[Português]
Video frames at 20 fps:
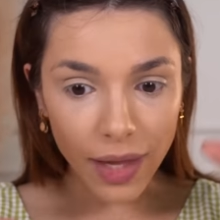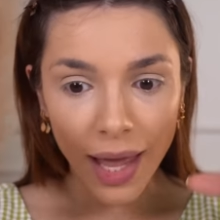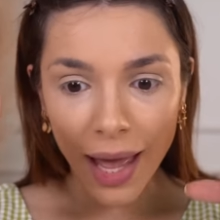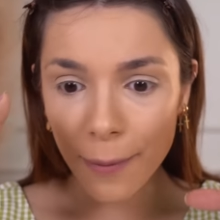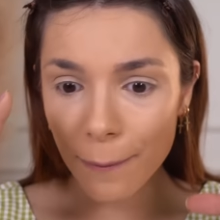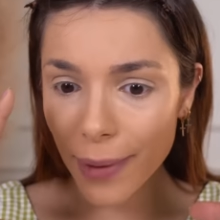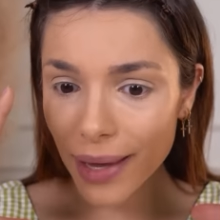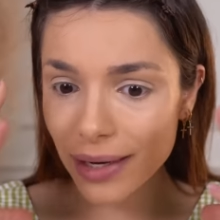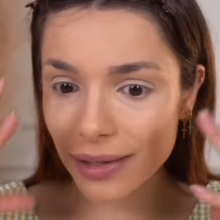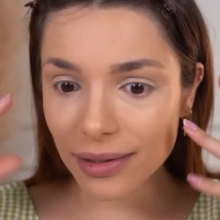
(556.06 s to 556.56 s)

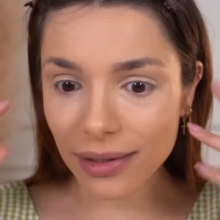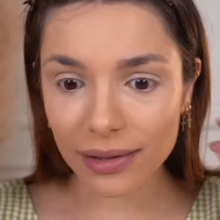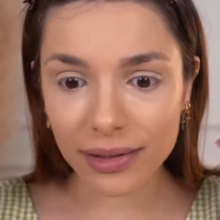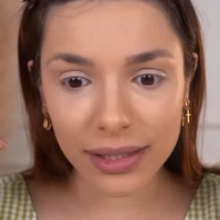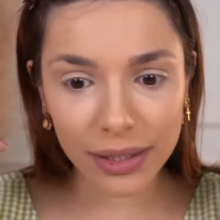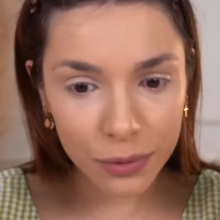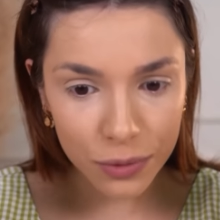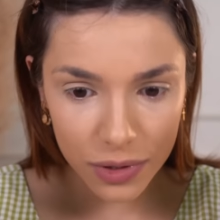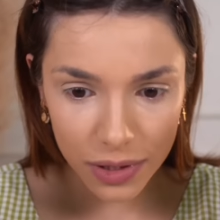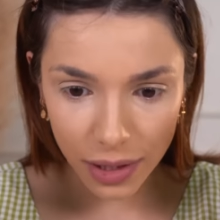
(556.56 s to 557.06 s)
A pele tá
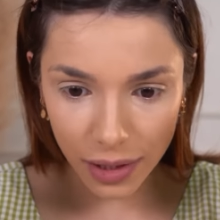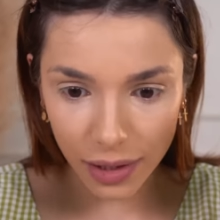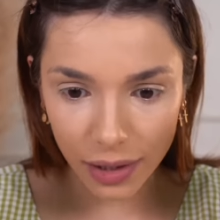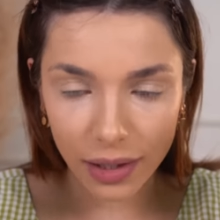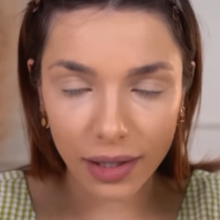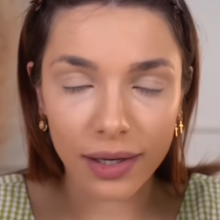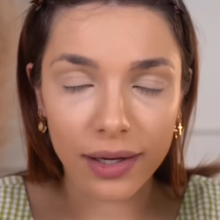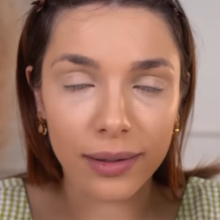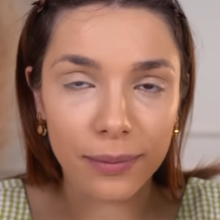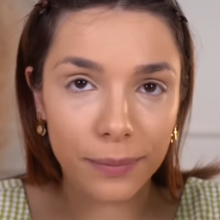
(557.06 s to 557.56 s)
tão
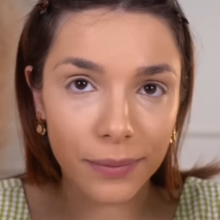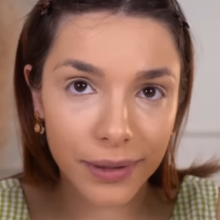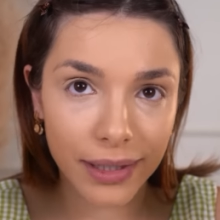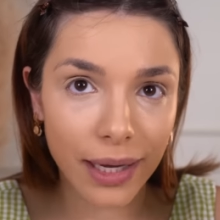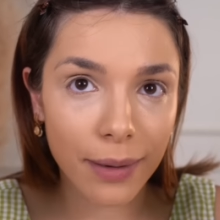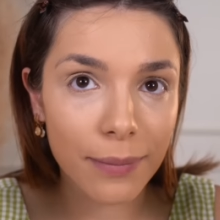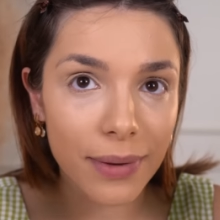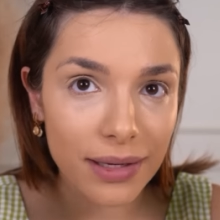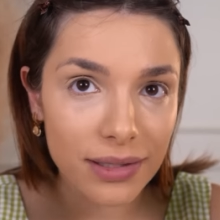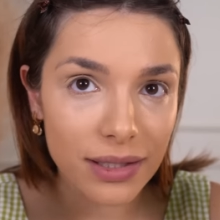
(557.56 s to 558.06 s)
sequinha, porque
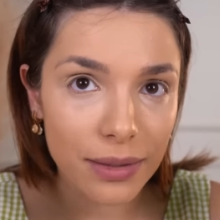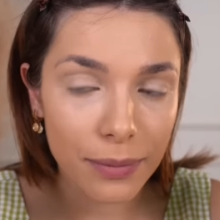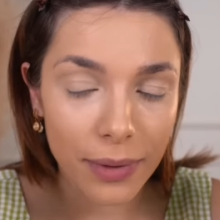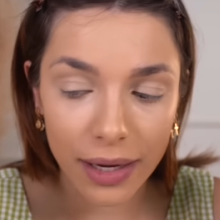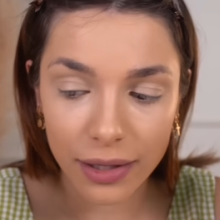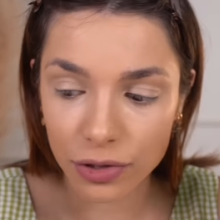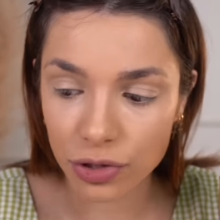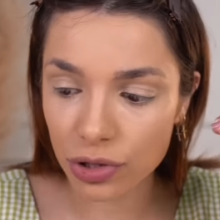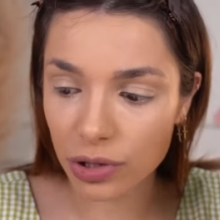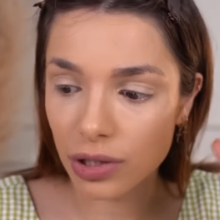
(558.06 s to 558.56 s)
a base é
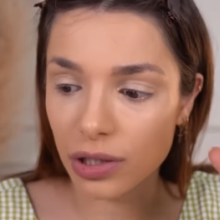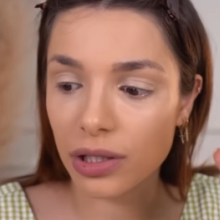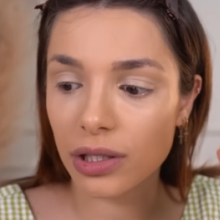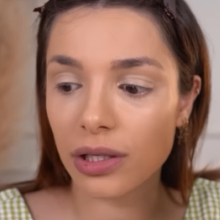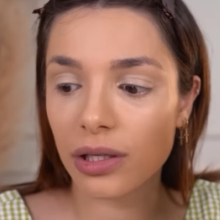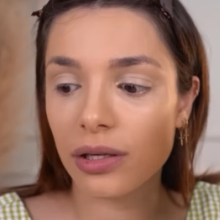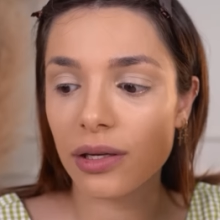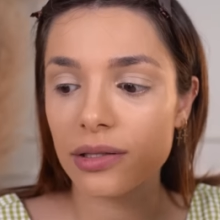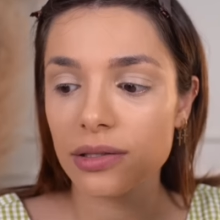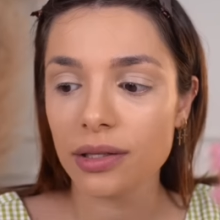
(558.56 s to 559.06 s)
mate.
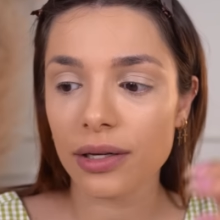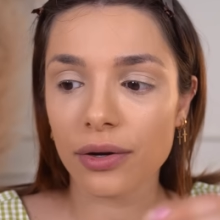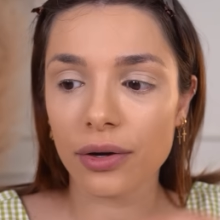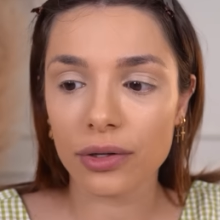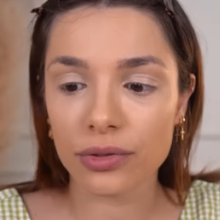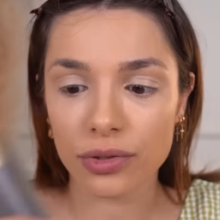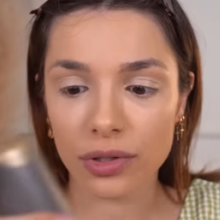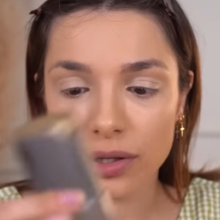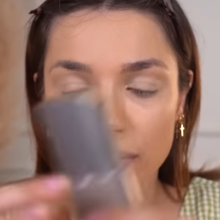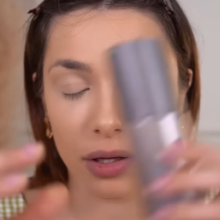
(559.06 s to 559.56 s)
E esse
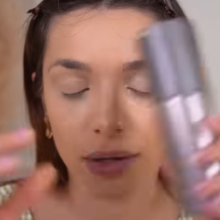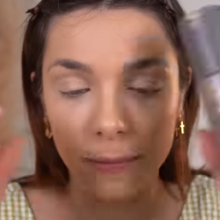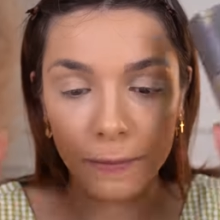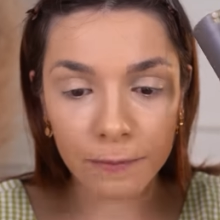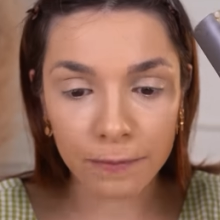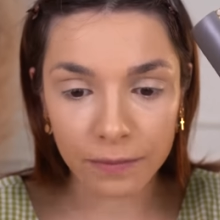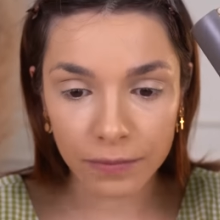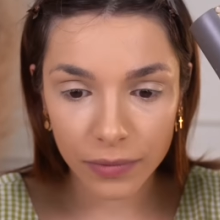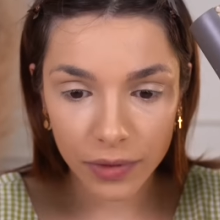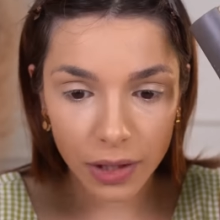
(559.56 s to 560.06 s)
negócio aqui
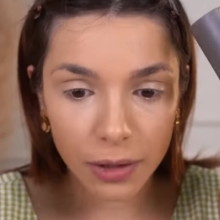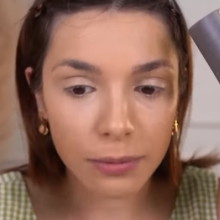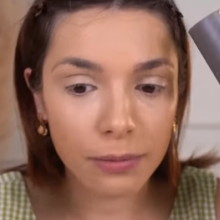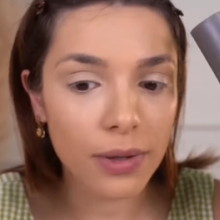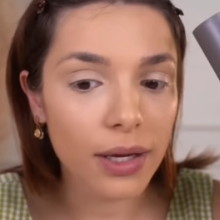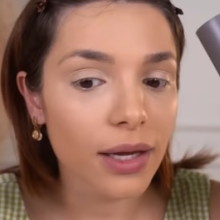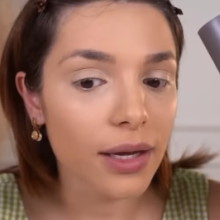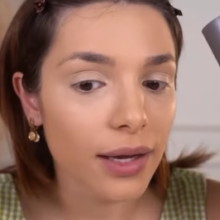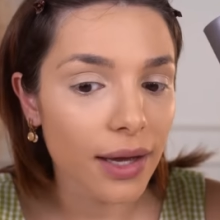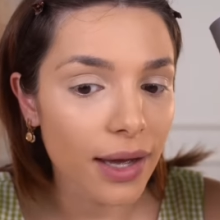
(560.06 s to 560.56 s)

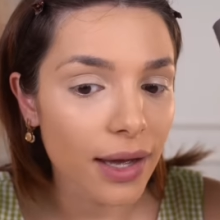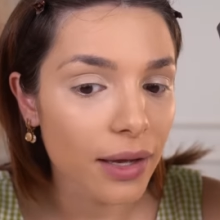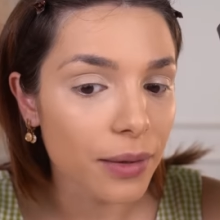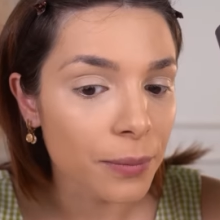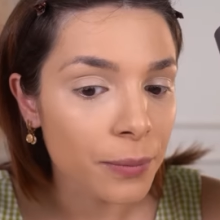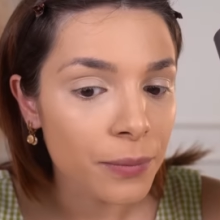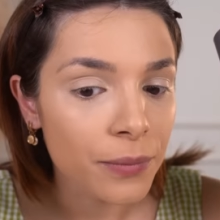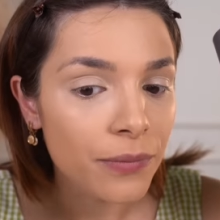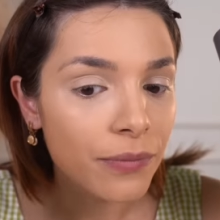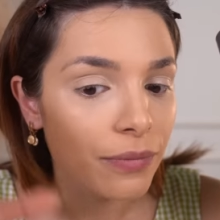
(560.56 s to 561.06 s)
também é
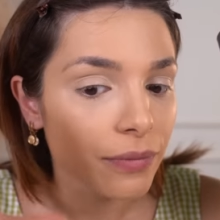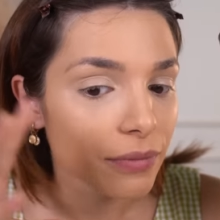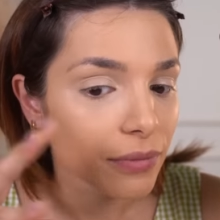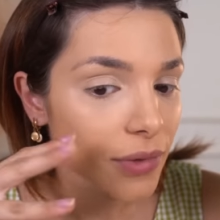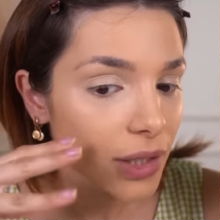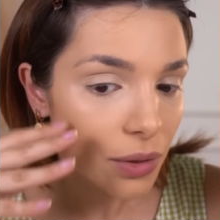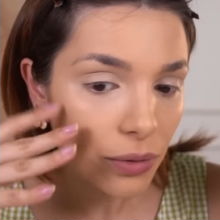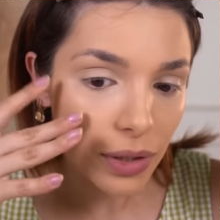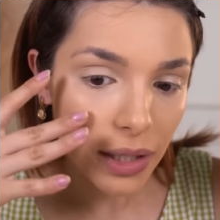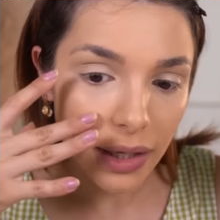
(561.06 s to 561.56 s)

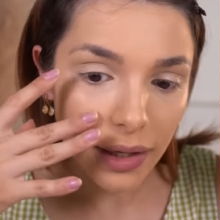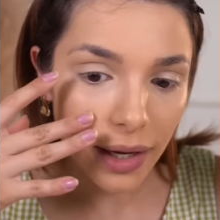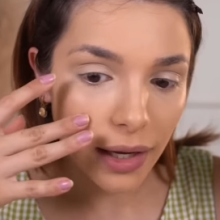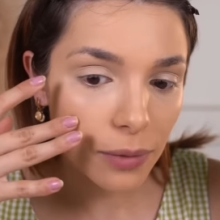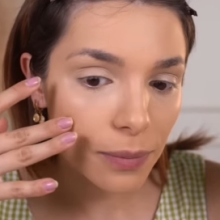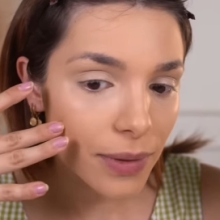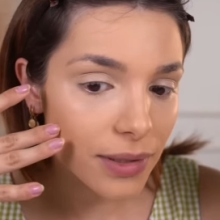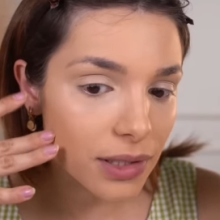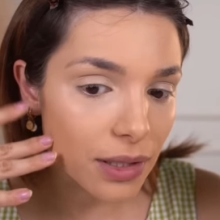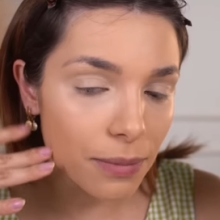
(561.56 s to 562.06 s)
que eu nem
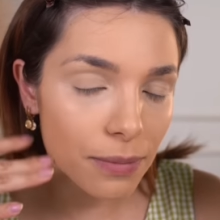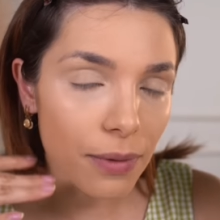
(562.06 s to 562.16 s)
quero passar